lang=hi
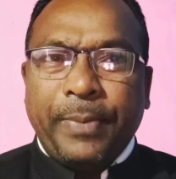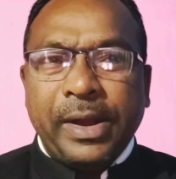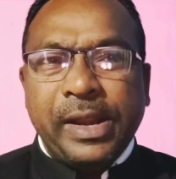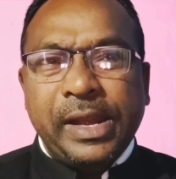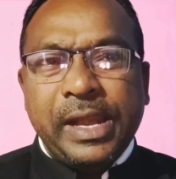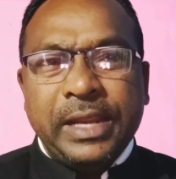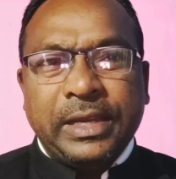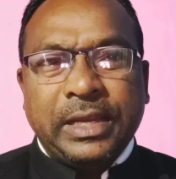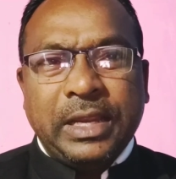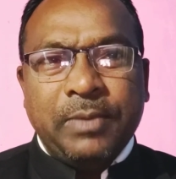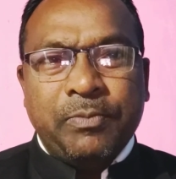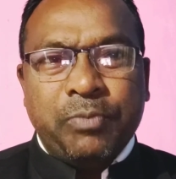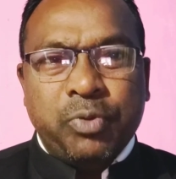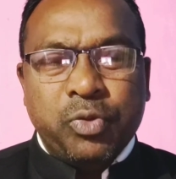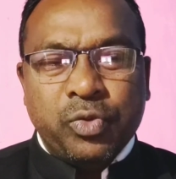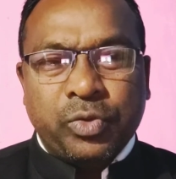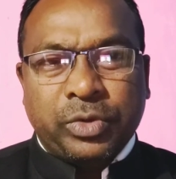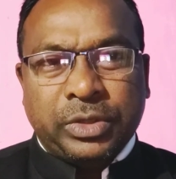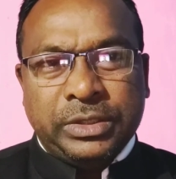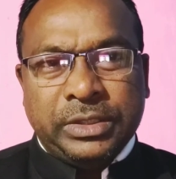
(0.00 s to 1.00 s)
पढ़ने की
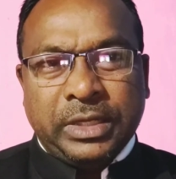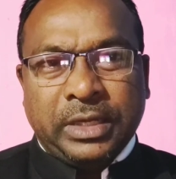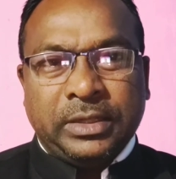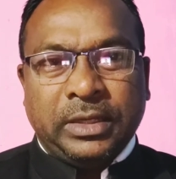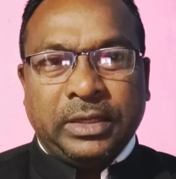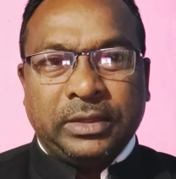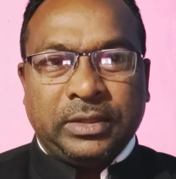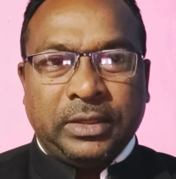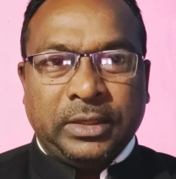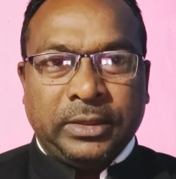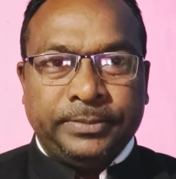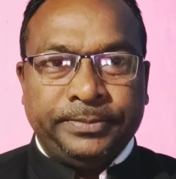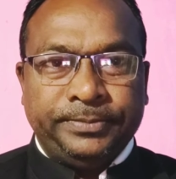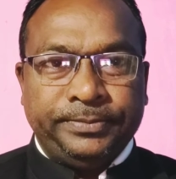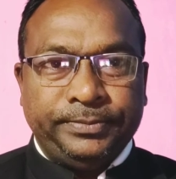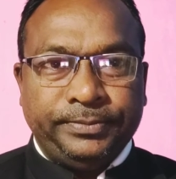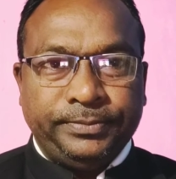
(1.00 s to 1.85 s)
भूख ज्यादा था